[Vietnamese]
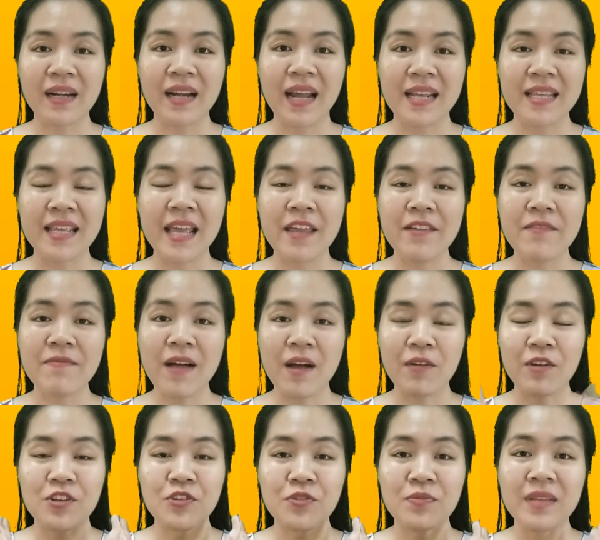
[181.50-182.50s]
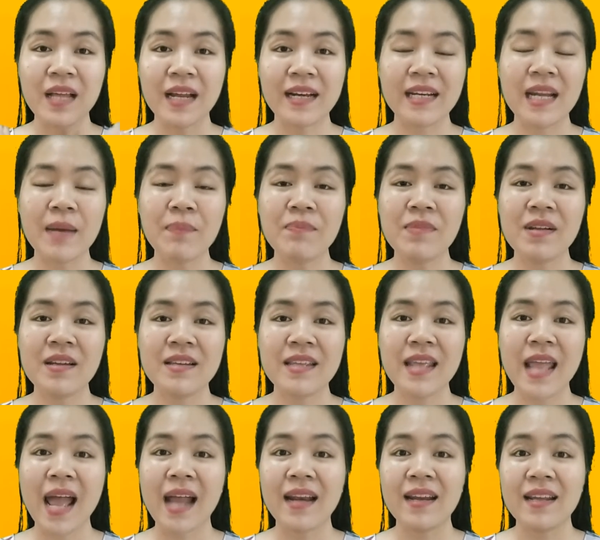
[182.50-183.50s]
mặt nạ giấy vào để chúng ta đắp lên
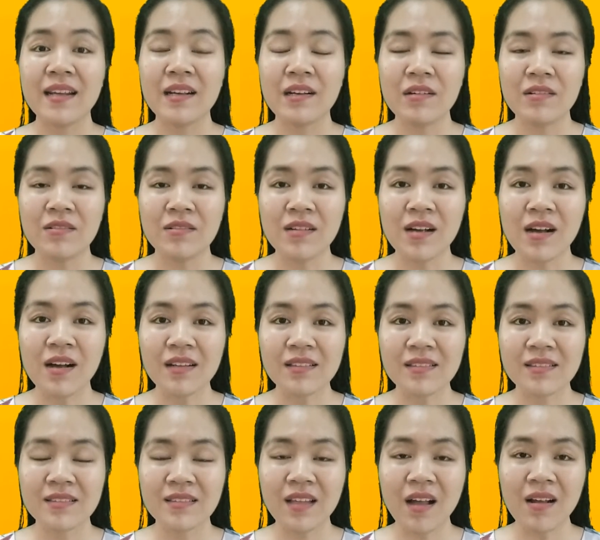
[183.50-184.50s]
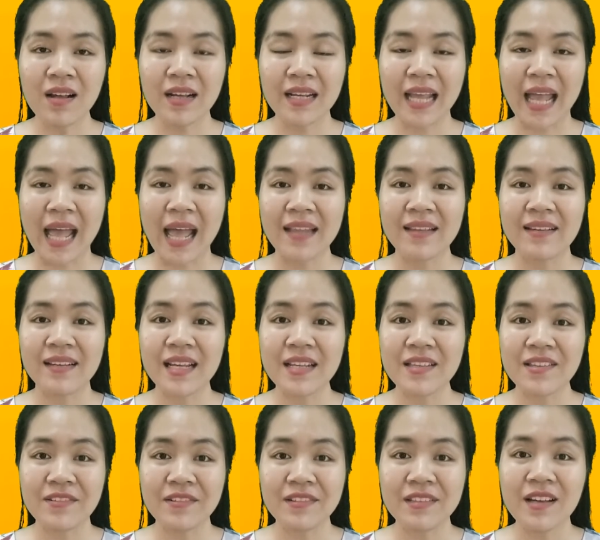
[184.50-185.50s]
da để hưởng hết tất cả những
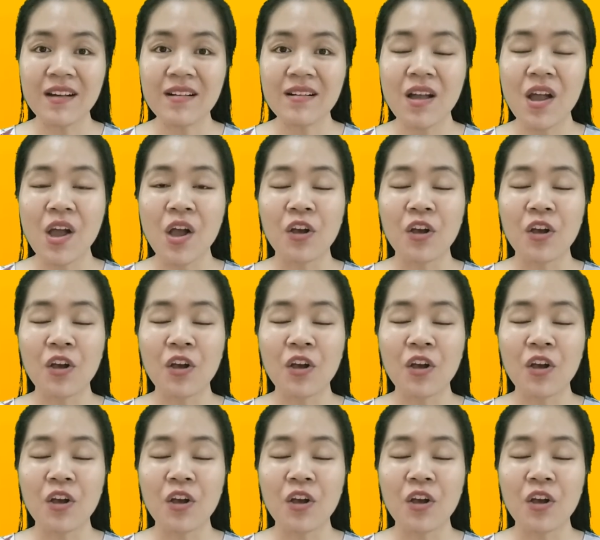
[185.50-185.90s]
cái dưỡng chất